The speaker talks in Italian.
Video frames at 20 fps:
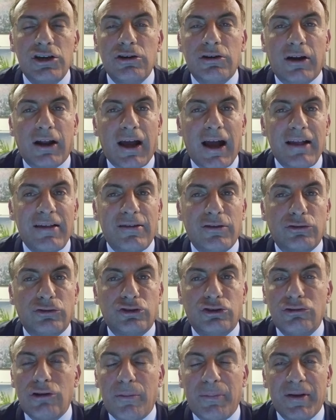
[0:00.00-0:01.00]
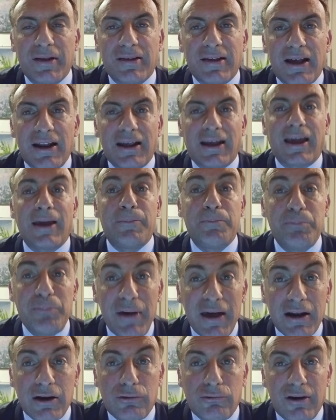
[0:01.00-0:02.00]
Io ragazzi continuo a pensare che
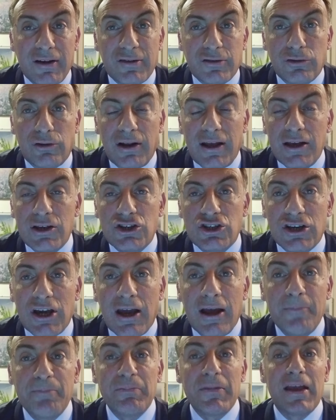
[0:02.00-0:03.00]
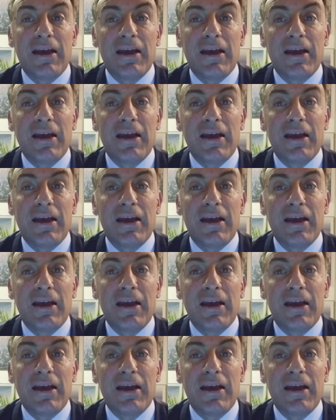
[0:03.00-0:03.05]
per questo Lecce,